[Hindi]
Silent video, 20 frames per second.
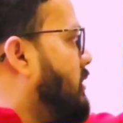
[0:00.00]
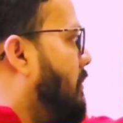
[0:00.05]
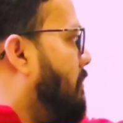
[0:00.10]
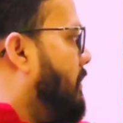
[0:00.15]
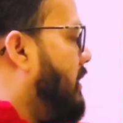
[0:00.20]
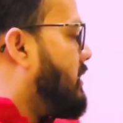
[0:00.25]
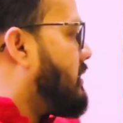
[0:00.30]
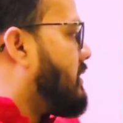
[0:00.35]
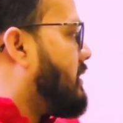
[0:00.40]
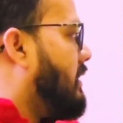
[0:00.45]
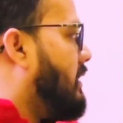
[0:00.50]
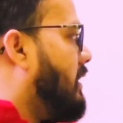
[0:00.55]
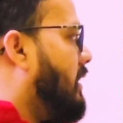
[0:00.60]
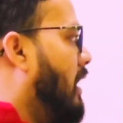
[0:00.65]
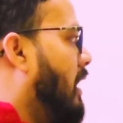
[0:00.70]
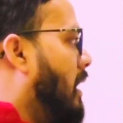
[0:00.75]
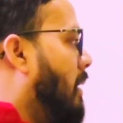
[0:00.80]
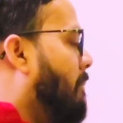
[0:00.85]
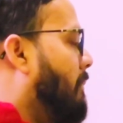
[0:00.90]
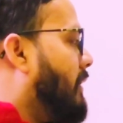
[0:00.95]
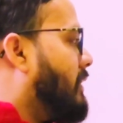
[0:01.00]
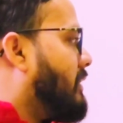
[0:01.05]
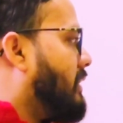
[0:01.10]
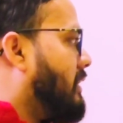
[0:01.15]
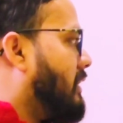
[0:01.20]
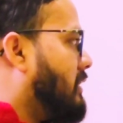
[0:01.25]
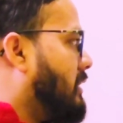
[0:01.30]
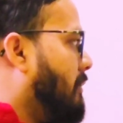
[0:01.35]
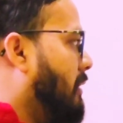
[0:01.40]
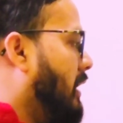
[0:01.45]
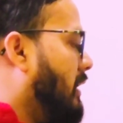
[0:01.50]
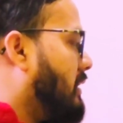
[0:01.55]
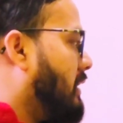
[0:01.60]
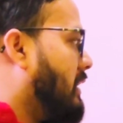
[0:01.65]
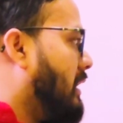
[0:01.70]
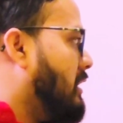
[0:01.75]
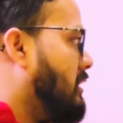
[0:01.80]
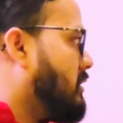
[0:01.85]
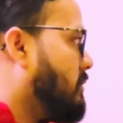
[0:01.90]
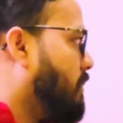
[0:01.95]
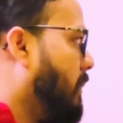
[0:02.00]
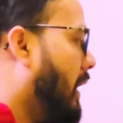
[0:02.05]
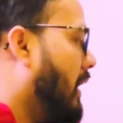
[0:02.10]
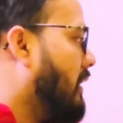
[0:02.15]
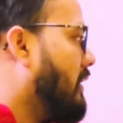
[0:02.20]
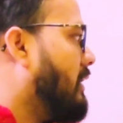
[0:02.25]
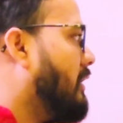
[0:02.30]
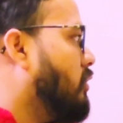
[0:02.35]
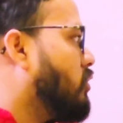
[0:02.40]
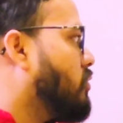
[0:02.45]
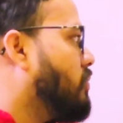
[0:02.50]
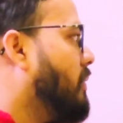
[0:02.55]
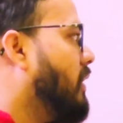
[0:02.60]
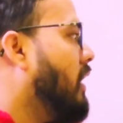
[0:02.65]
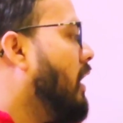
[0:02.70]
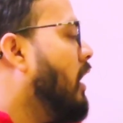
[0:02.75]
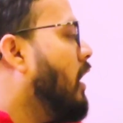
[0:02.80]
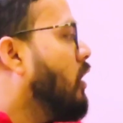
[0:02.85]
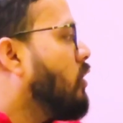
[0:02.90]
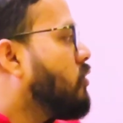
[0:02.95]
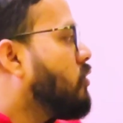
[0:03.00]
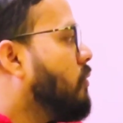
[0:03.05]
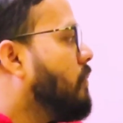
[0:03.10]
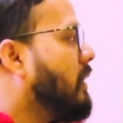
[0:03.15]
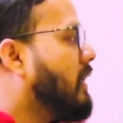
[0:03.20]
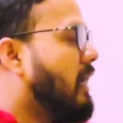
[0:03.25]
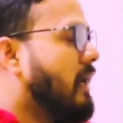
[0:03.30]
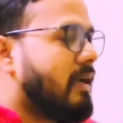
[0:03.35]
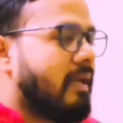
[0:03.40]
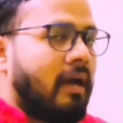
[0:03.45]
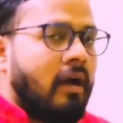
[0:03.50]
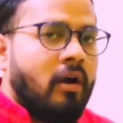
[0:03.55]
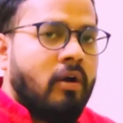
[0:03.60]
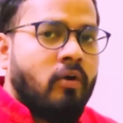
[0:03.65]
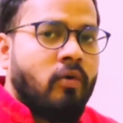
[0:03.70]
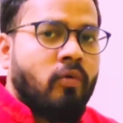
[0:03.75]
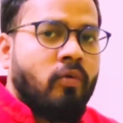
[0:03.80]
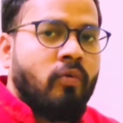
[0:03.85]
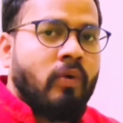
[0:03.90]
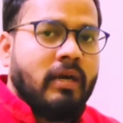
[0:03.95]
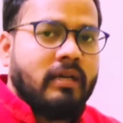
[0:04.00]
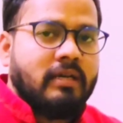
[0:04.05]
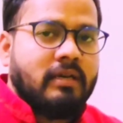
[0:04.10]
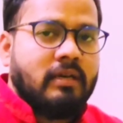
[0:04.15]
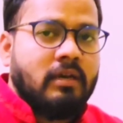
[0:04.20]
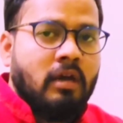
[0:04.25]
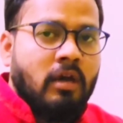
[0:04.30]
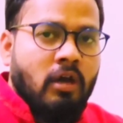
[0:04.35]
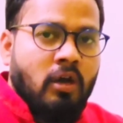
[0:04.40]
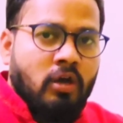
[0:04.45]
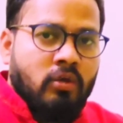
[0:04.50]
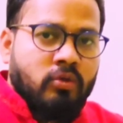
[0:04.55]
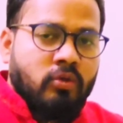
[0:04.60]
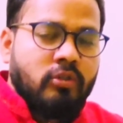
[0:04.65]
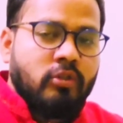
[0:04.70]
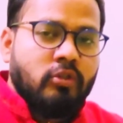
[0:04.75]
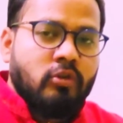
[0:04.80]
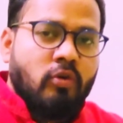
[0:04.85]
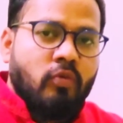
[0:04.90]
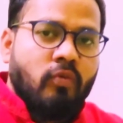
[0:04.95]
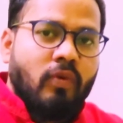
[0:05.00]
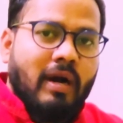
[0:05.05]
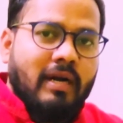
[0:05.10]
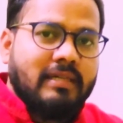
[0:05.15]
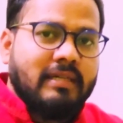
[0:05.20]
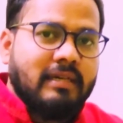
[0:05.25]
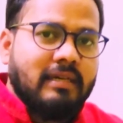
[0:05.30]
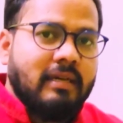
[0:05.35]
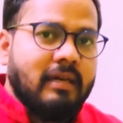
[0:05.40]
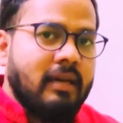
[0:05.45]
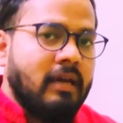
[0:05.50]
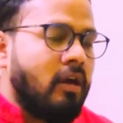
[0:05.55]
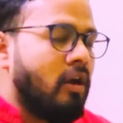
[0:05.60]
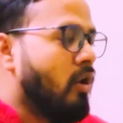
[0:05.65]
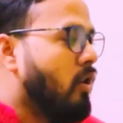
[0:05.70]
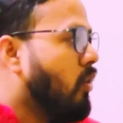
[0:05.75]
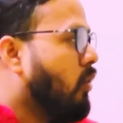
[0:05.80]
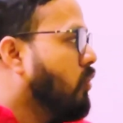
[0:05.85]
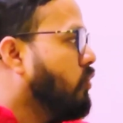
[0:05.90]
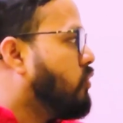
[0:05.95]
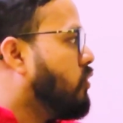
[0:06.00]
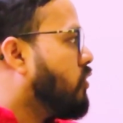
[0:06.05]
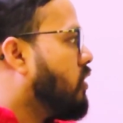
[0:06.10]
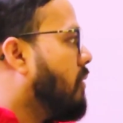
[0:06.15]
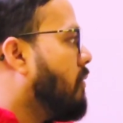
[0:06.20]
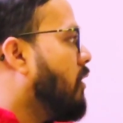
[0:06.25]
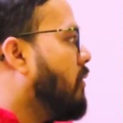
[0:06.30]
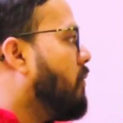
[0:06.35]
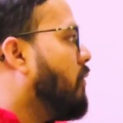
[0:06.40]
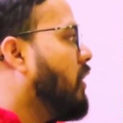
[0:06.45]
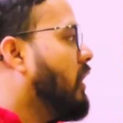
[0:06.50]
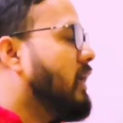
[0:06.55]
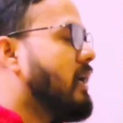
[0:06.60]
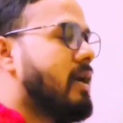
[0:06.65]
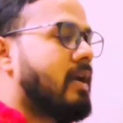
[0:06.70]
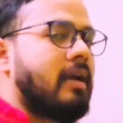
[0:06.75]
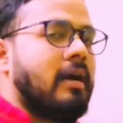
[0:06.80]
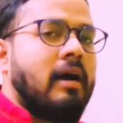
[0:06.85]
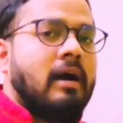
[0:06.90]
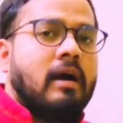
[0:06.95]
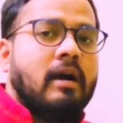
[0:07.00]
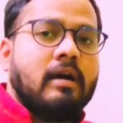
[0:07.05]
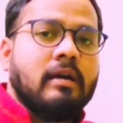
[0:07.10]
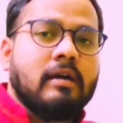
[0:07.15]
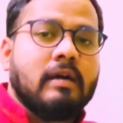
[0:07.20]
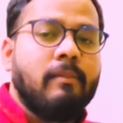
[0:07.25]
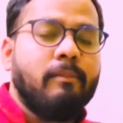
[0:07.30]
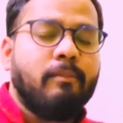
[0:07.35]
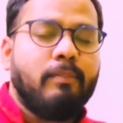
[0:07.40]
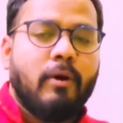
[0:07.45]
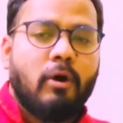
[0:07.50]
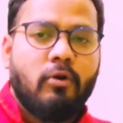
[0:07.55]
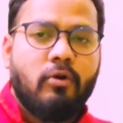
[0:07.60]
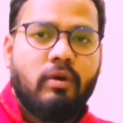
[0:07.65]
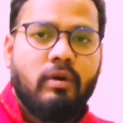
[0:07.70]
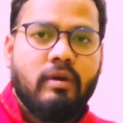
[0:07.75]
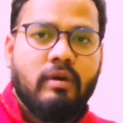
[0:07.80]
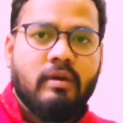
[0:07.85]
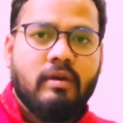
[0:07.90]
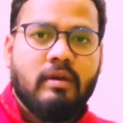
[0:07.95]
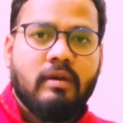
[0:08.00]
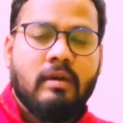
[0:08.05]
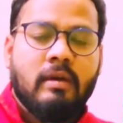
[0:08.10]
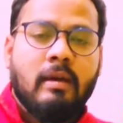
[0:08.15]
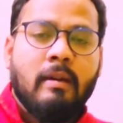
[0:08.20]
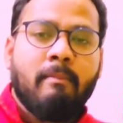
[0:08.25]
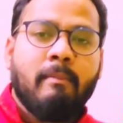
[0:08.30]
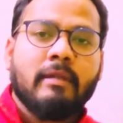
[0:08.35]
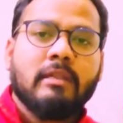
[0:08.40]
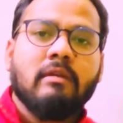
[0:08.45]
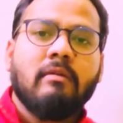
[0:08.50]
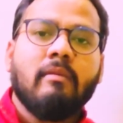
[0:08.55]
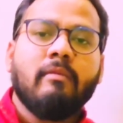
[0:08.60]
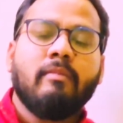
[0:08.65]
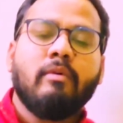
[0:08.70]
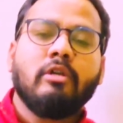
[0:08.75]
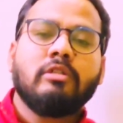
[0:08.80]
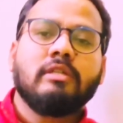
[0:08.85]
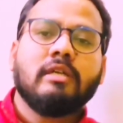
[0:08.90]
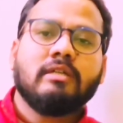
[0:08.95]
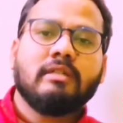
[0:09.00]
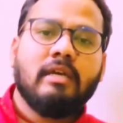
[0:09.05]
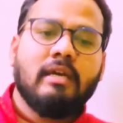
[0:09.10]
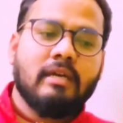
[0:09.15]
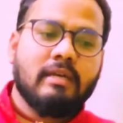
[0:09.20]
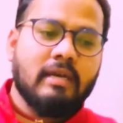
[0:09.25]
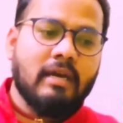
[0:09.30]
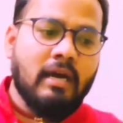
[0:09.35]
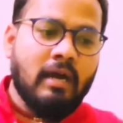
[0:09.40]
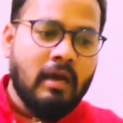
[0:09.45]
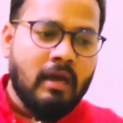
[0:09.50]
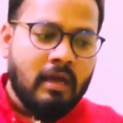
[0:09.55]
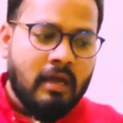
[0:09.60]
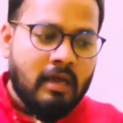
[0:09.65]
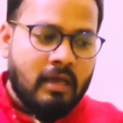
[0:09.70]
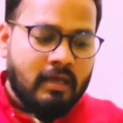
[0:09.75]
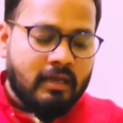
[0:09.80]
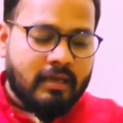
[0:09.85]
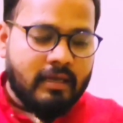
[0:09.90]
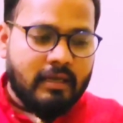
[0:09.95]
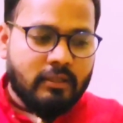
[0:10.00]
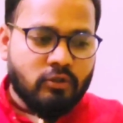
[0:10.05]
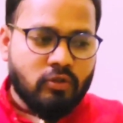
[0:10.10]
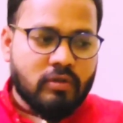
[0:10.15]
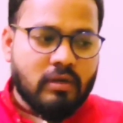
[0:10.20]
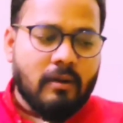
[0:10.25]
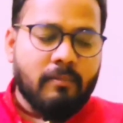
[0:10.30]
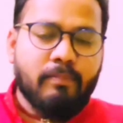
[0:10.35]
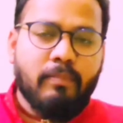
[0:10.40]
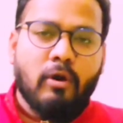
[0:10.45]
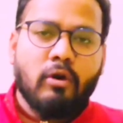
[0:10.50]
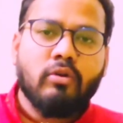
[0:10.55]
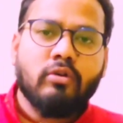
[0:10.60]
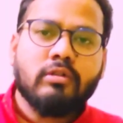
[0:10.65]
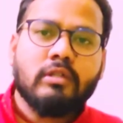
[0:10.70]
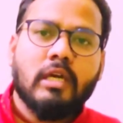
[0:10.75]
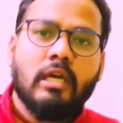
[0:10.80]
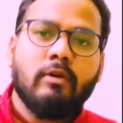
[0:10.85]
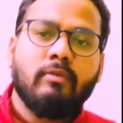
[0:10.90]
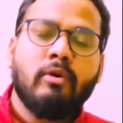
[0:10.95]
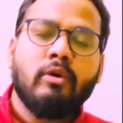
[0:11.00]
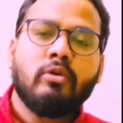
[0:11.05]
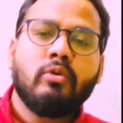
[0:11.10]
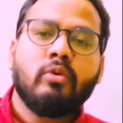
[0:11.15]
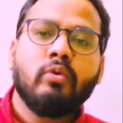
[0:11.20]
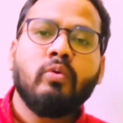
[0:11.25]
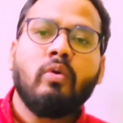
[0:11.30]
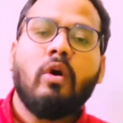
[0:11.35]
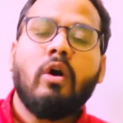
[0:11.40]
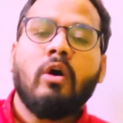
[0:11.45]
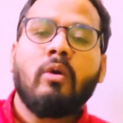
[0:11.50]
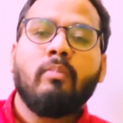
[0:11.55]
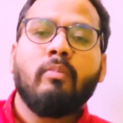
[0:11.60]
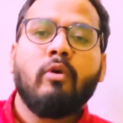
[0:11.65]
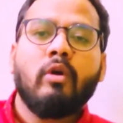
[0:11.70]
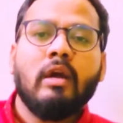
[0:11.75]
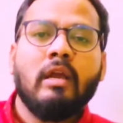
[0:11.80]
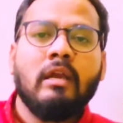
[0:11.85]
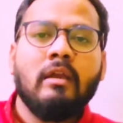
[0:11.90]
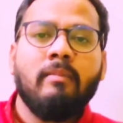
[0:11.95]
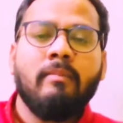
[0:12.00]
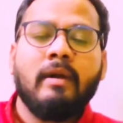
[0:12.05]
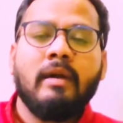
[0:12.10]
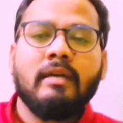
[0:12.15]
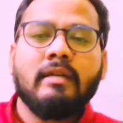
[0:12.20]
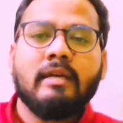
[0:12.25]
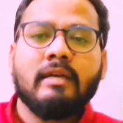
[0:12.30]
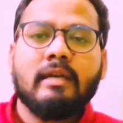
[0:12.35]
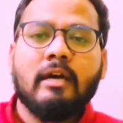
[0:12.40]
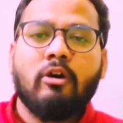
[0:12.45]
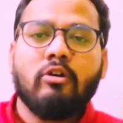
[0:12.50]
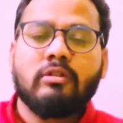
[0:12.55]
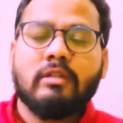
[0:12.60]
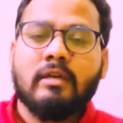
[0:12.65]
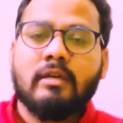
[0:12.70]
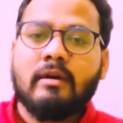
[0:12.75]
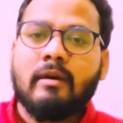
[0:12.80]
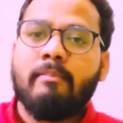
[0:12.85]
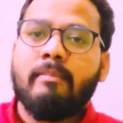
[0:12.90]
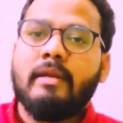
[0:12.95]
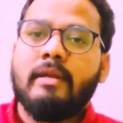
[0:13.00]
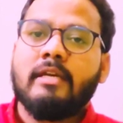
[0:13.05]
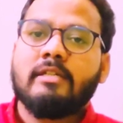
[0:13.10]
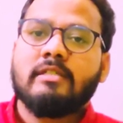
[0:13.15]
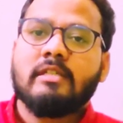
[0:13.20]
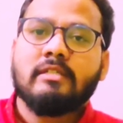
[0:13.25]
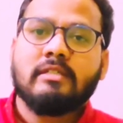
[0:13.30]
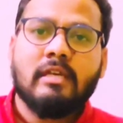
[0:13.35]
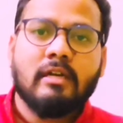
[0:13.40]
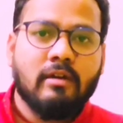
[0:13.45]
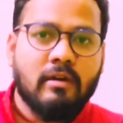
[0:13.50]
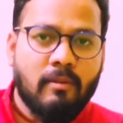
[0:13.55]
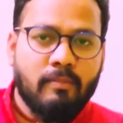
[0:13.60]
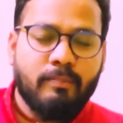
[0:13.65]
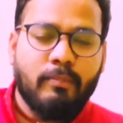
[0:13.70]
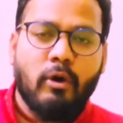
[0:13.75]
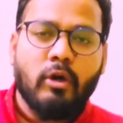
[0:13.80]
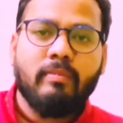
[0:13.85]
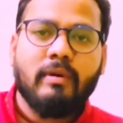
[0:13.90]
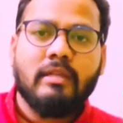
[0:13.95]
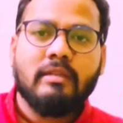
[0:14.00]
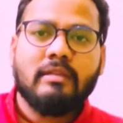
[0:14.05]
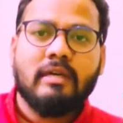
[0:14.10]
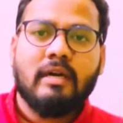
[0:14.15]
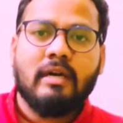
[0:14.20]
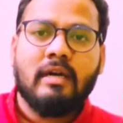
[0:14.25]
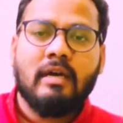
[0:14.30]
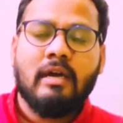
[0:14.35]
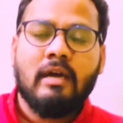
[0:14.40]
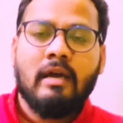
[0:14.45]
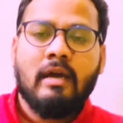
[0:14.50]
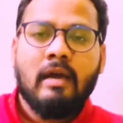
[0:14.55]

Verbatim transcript: जब मिक्स किए मिक्स करके जब इलेक्ट्रिकल स्पार्क किए उसमें तो बना क्या वाटर तो ये जो वाटर है उसी को हम लोग बोलेंगे क्या कंपाउंड मतलब हम बोल सकते हैं क्या कि जो कंपाउंड होते हैं वो टू और मोर एलिमेंट के क्या होते हैं कॉम्बिनेशन से कंपाउंड बनता है